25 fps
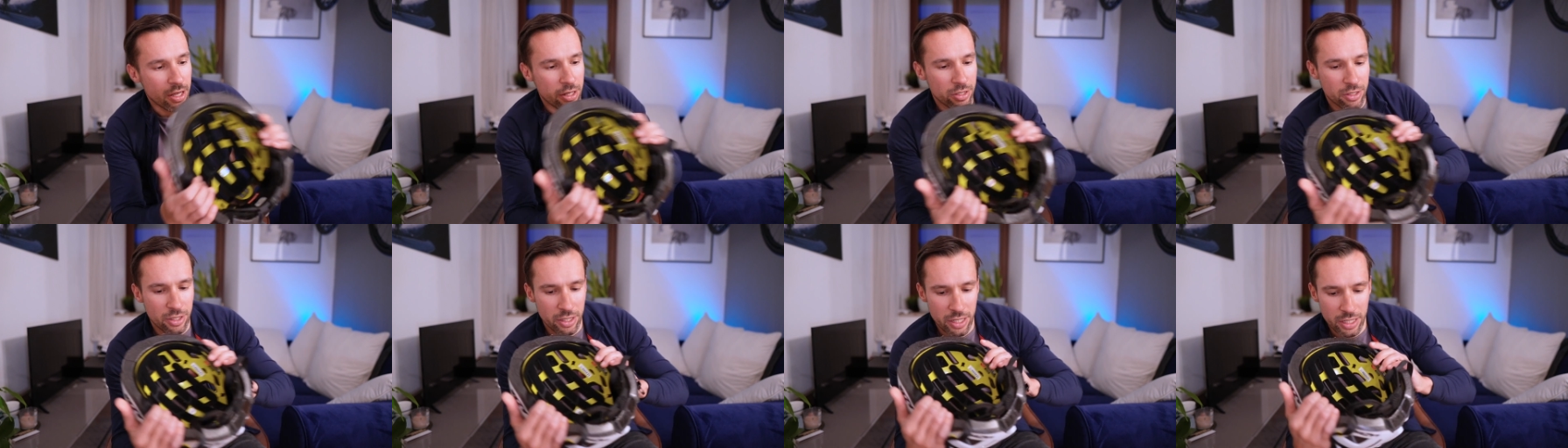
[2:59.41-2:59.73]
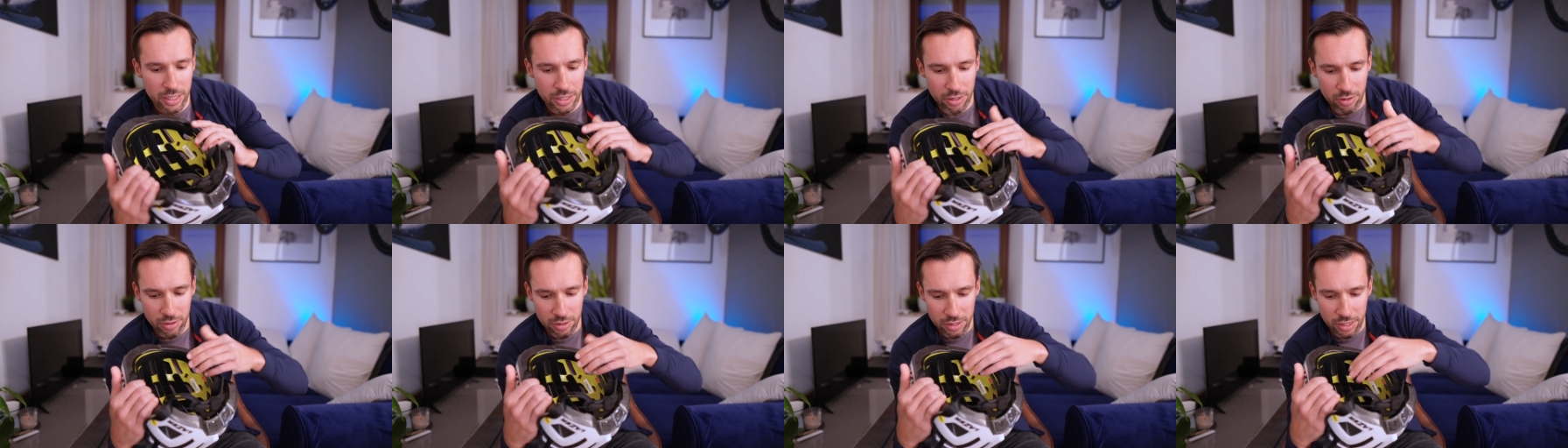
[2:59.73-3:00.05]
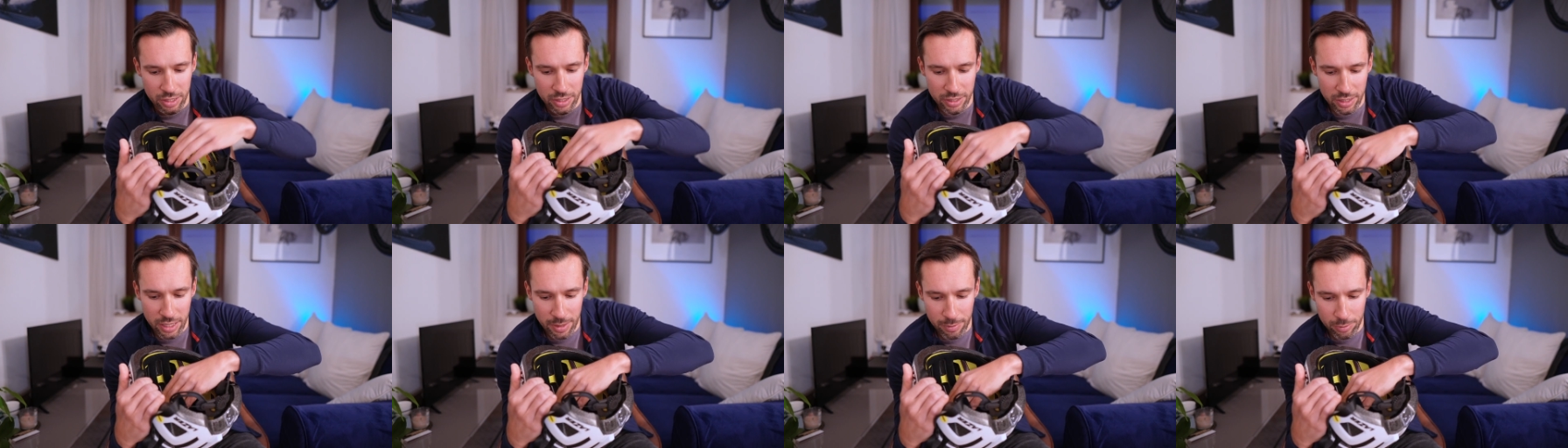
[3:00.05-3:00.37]
czyli jest to
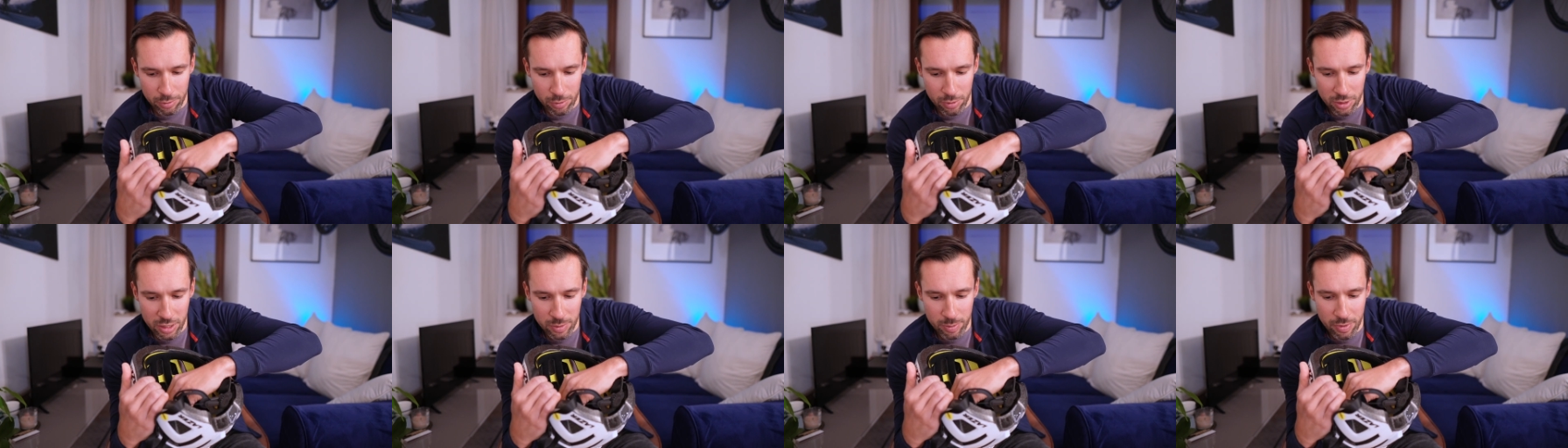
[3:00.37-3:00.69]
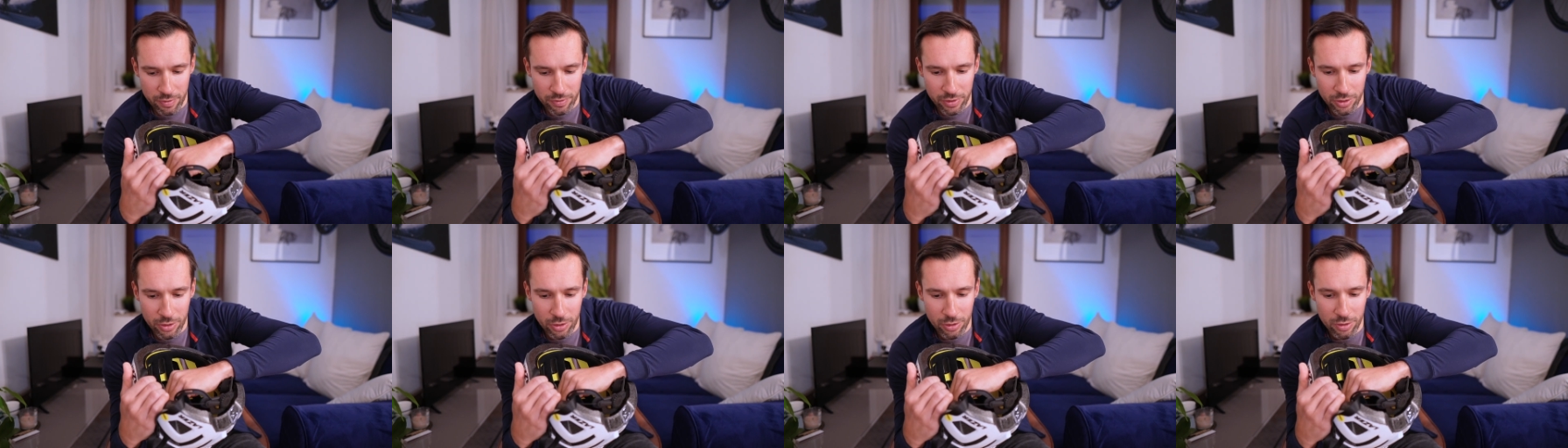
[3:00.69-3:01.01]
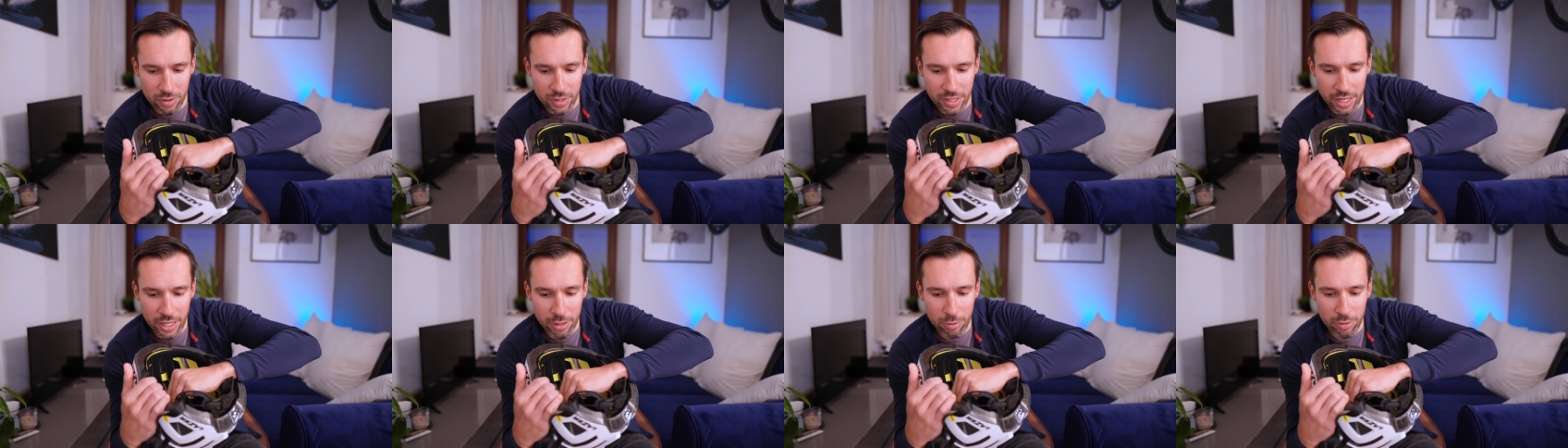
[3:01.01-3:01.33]
system, który jest pewnego
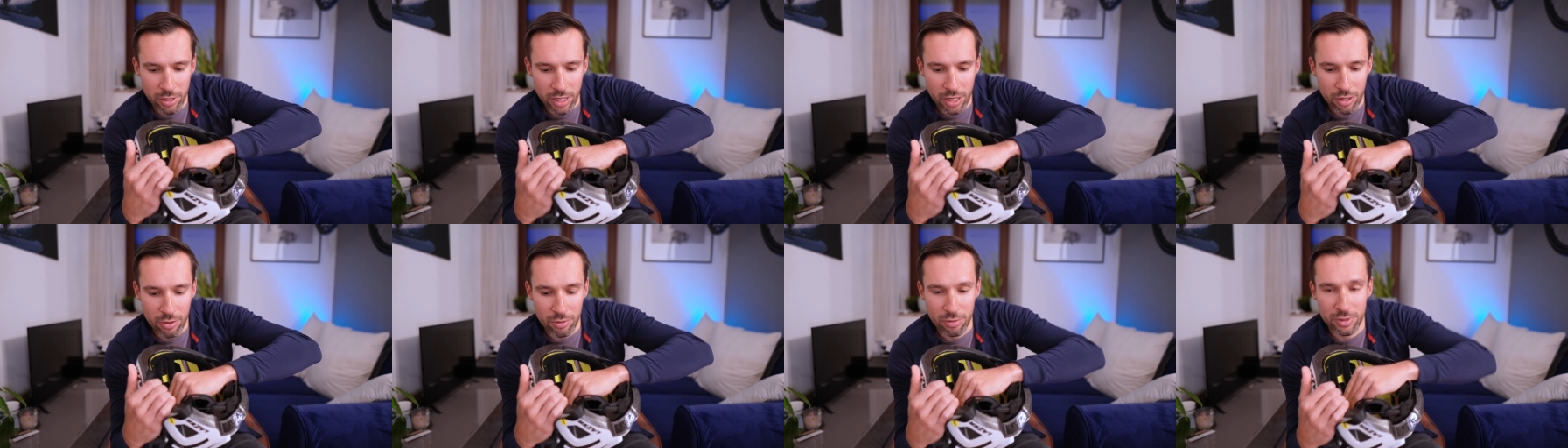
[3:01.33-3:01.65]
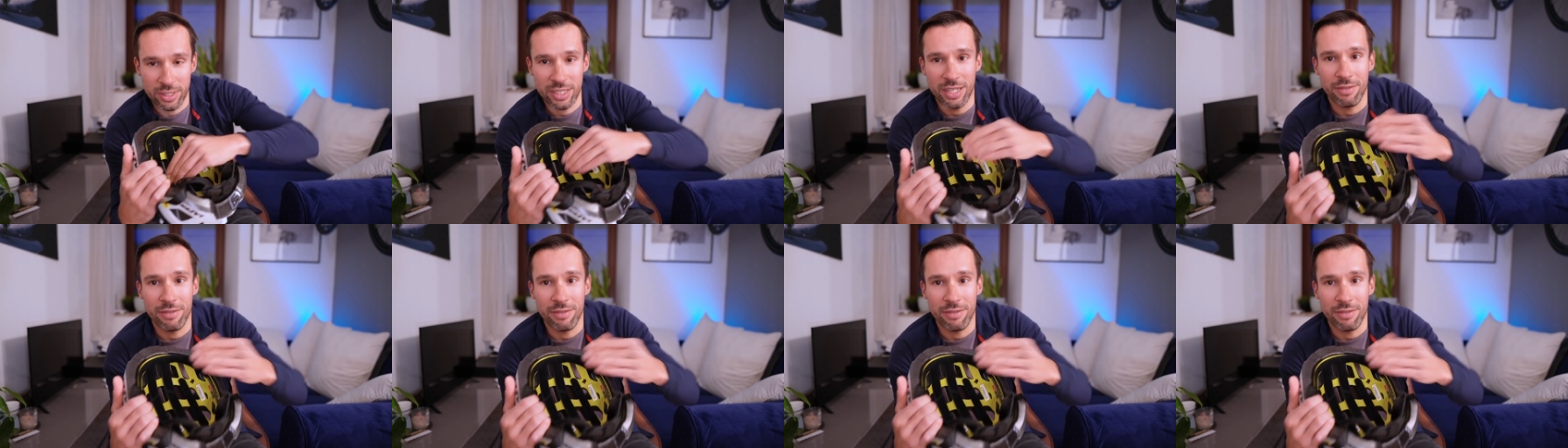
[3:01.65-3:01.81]
rodzaju taką